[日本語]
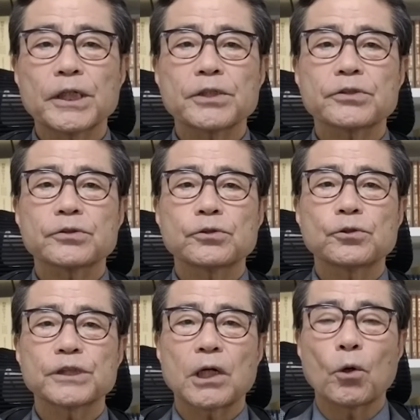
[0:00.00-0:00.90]
益通
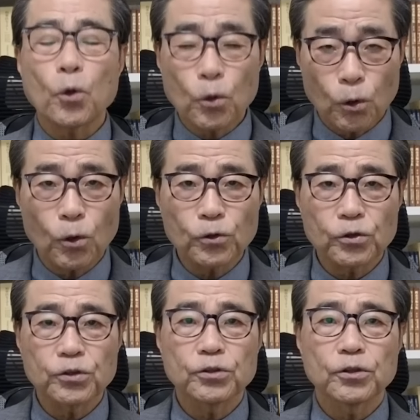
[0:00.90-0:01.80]
報者保護法
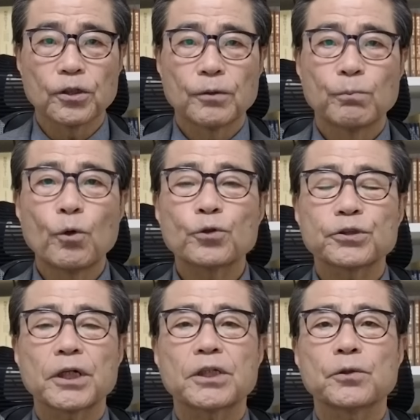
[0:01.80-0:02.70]
という目
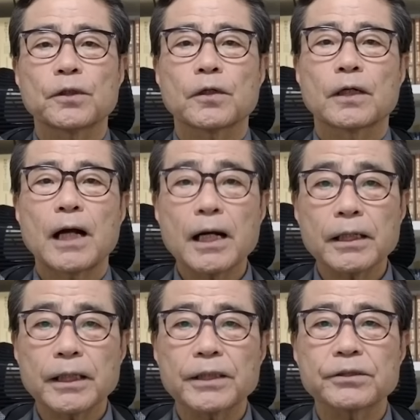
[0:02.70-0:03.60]
的を
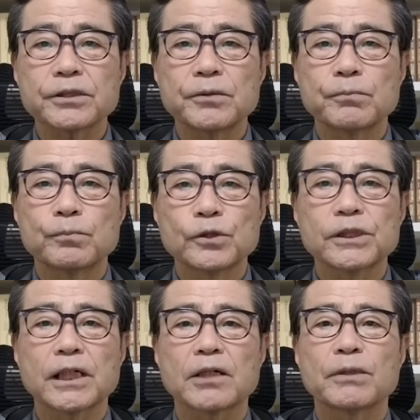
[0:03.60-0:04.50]
簡潔に申
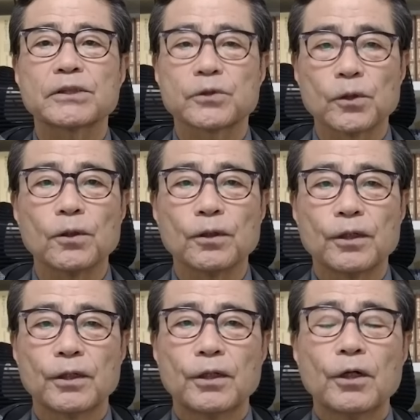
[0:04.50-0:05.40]
し上げます
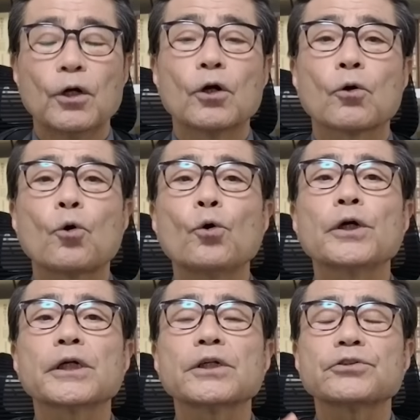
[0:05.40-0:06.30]
と、
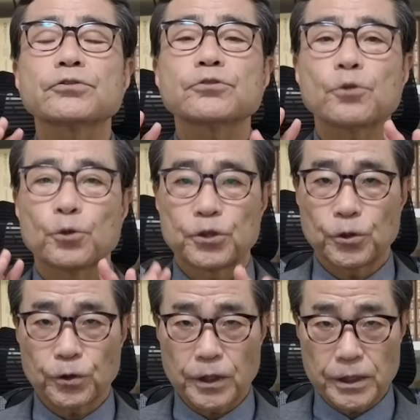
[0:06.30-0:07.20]
公益通報に
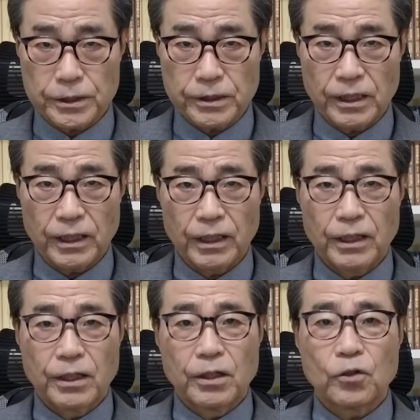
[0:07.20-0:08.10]
よってですね、
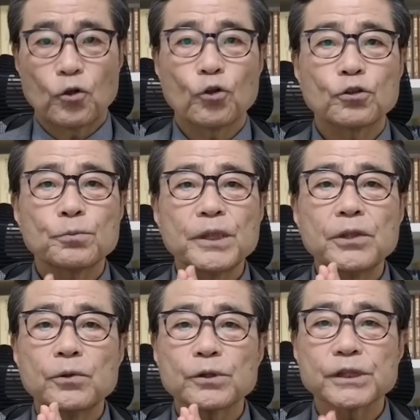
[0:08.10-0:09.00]
国
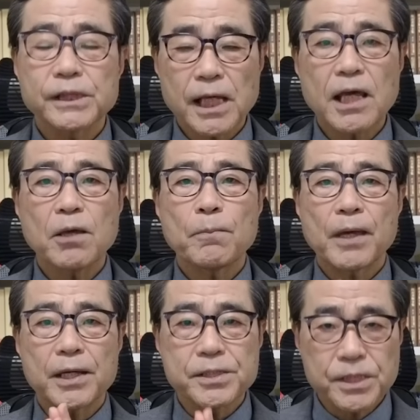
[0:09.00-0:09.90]
民の生
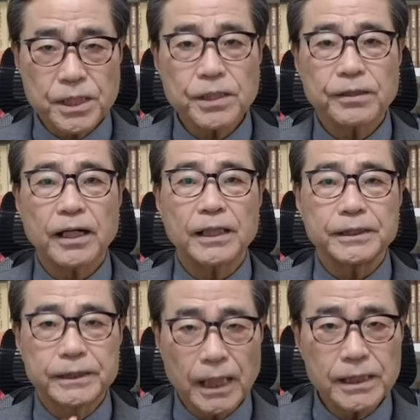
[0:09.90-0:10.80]
命、身
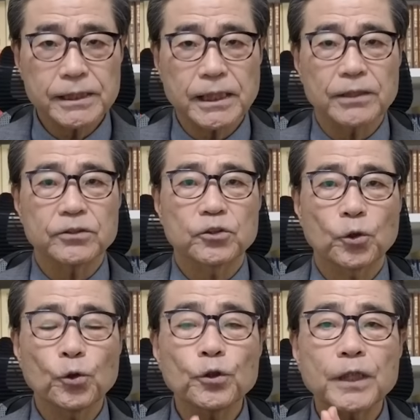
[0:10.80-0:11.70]
体、財産、
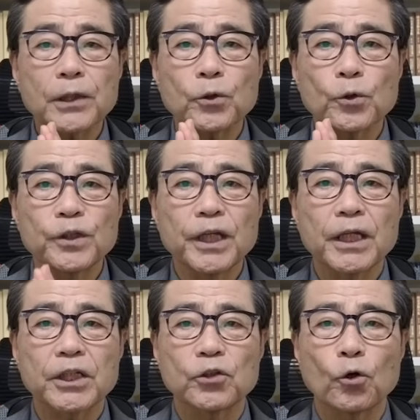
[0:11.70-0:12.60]
その他の利
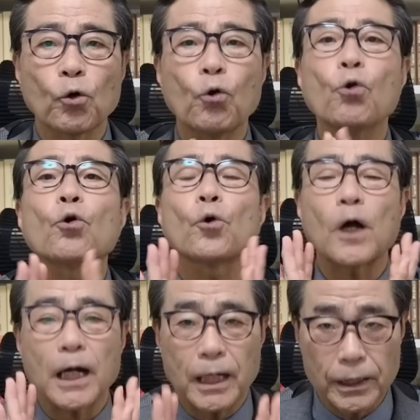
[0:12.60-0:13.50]
益の保護
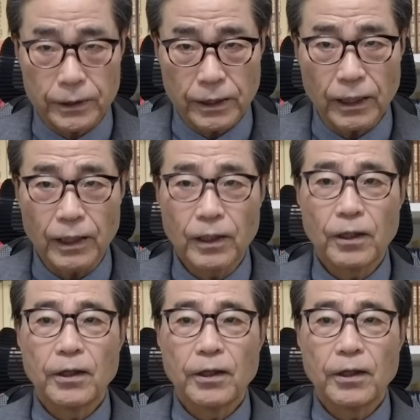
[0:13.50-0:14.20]
を図って、